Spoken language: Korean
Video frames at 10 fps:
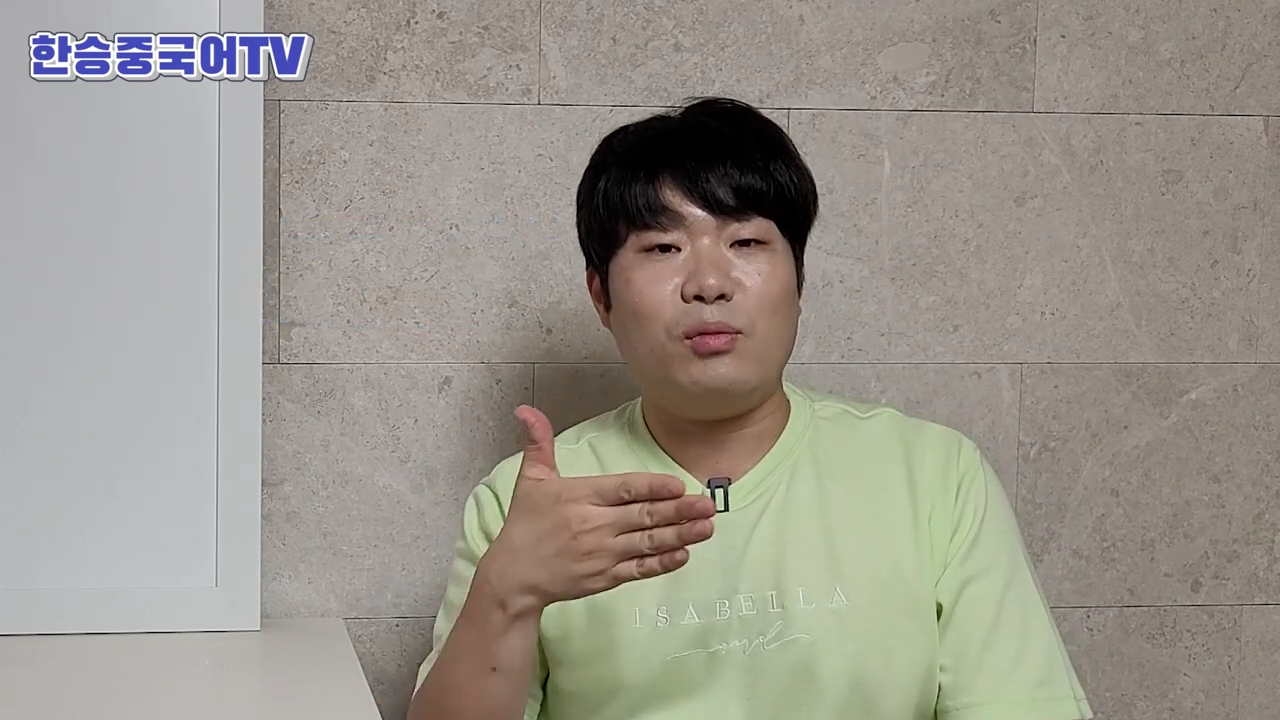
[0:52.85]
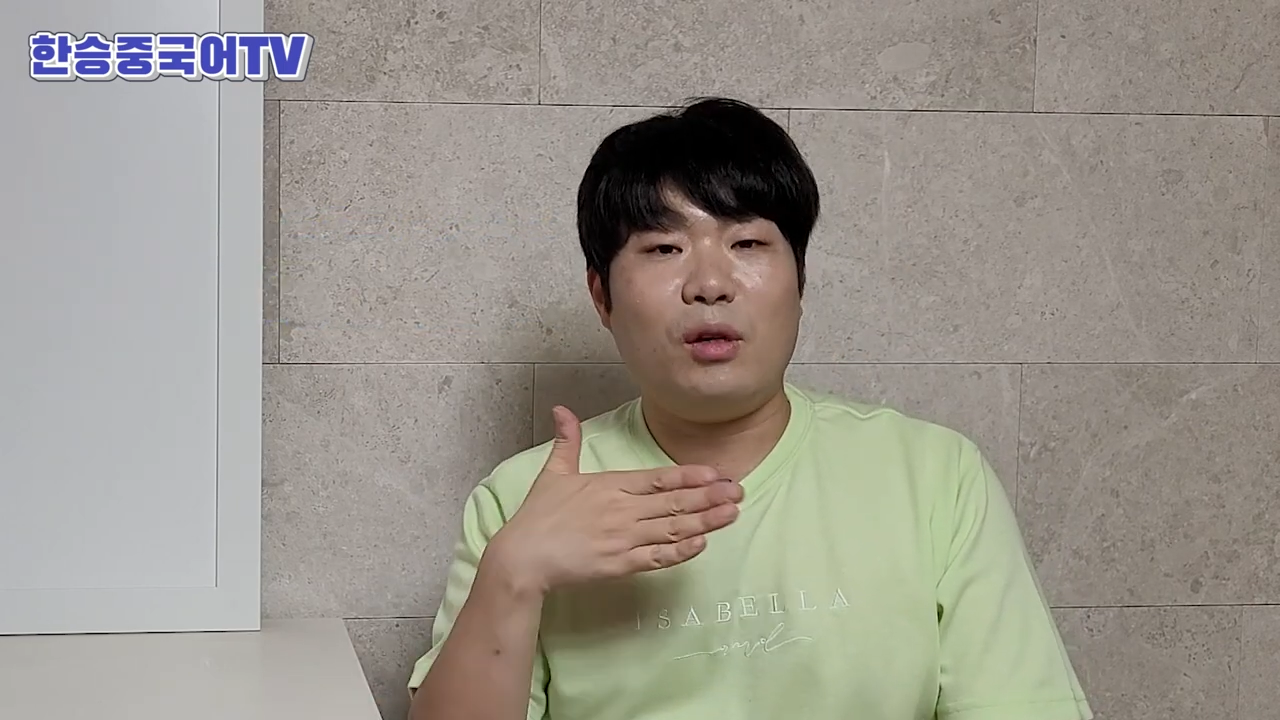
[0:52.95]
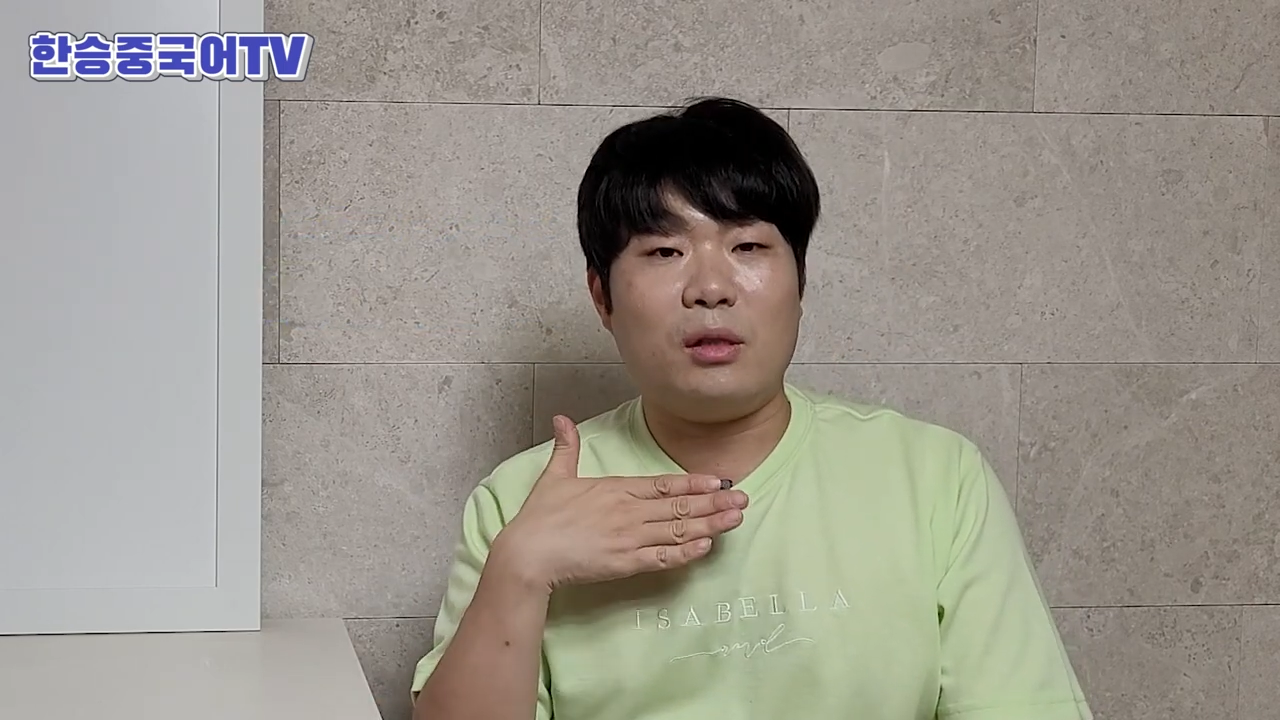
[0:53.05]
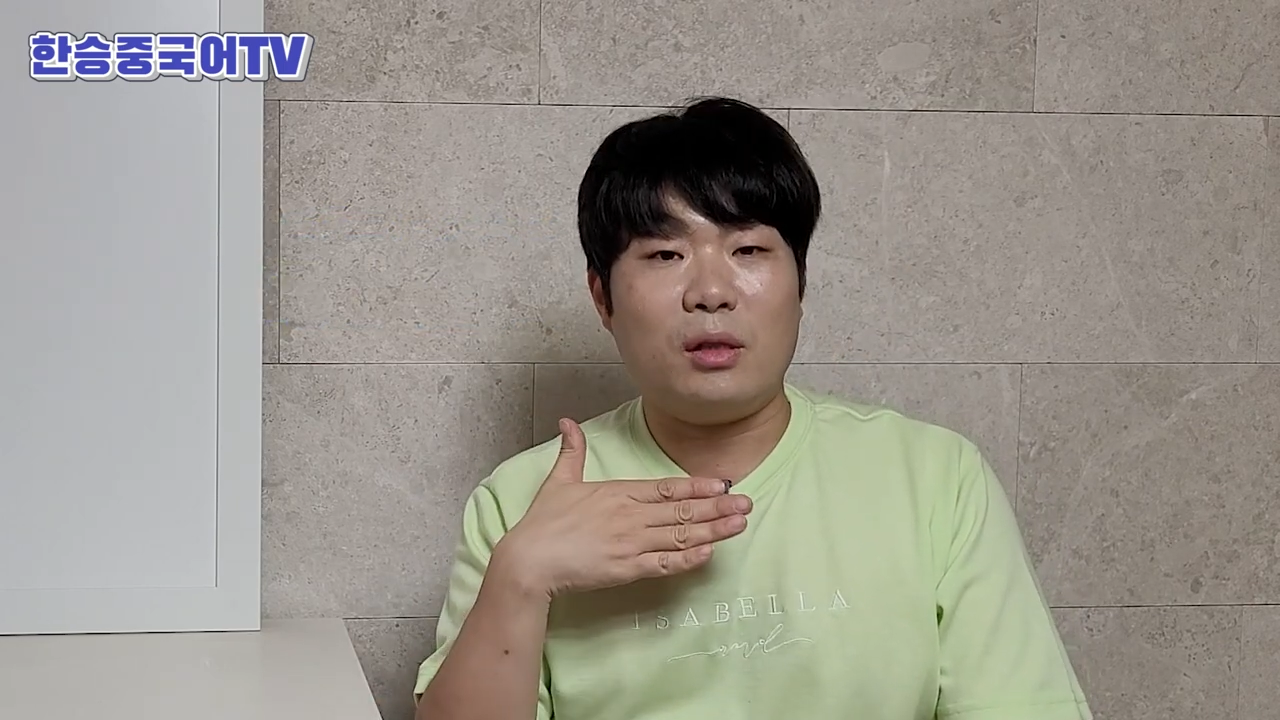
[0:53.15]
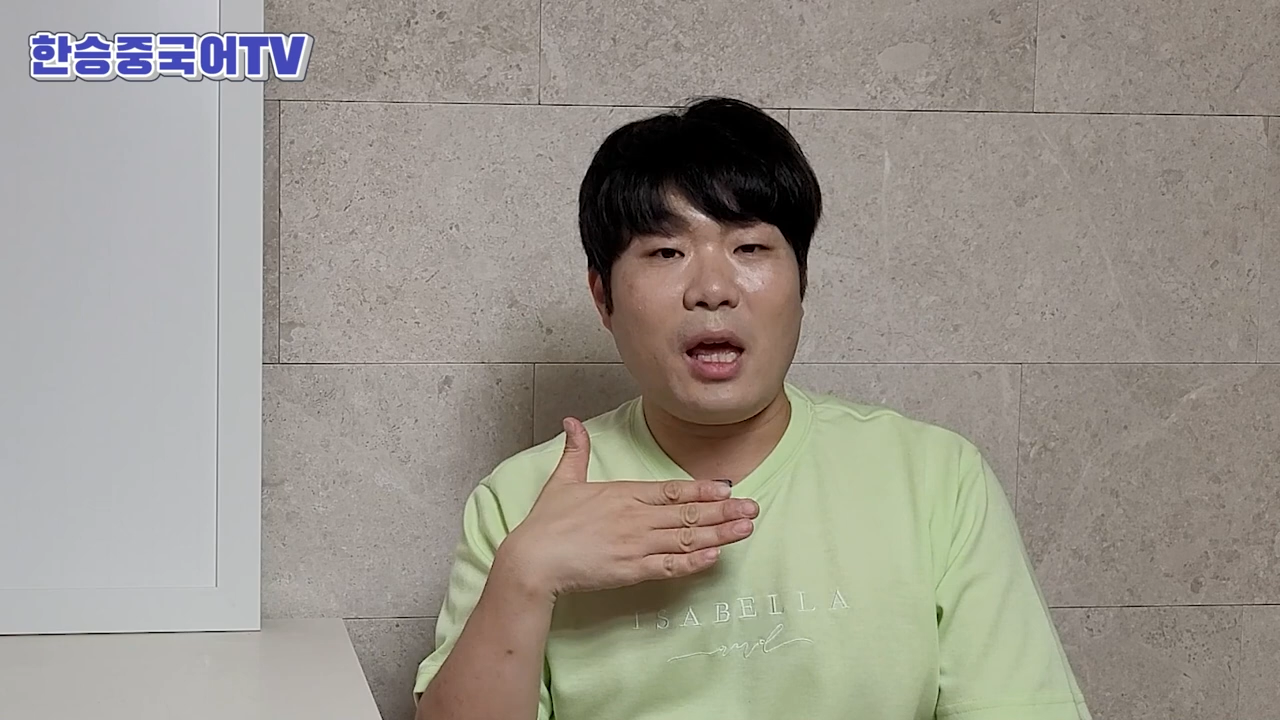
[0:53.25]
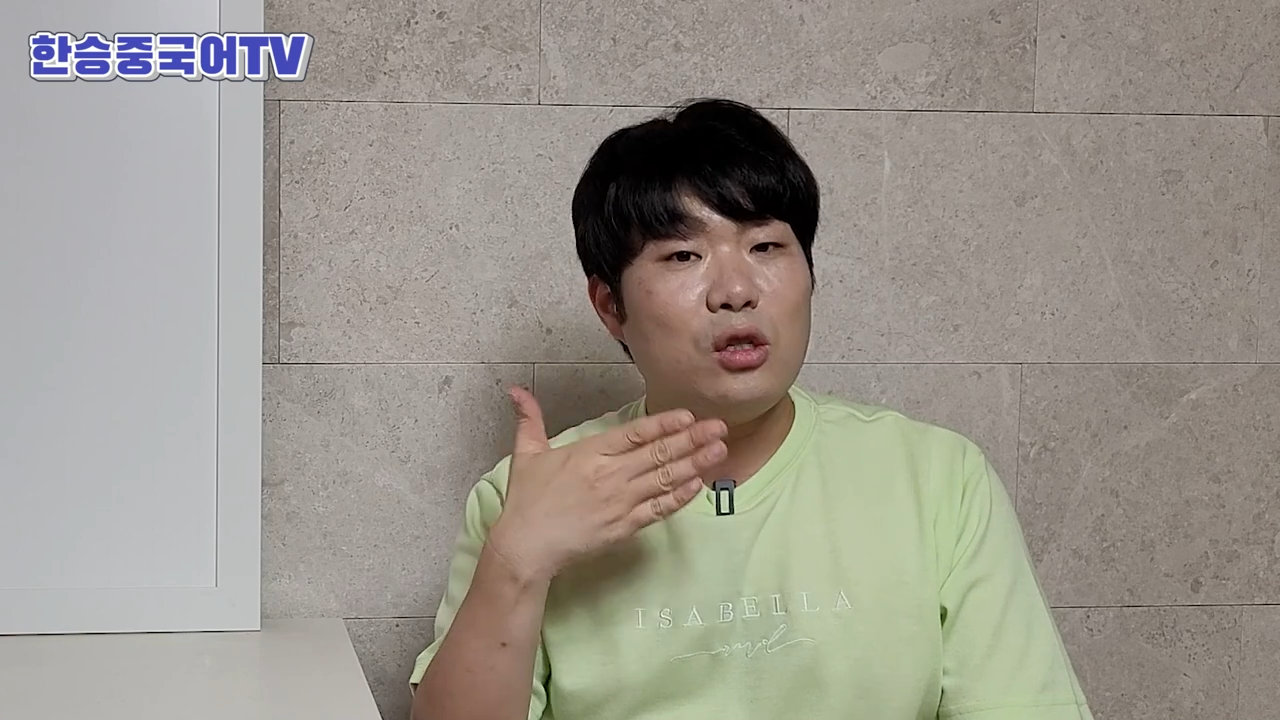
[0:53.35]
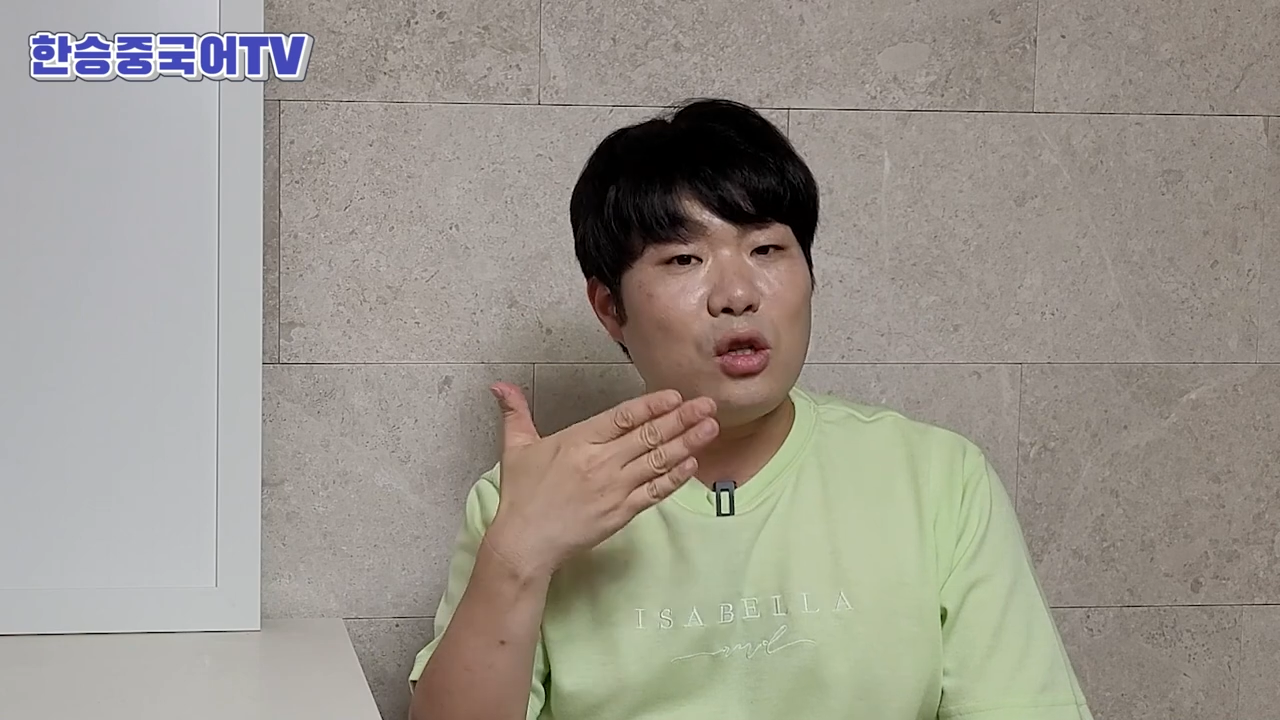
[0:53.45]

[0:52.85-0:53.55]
를 풀었는데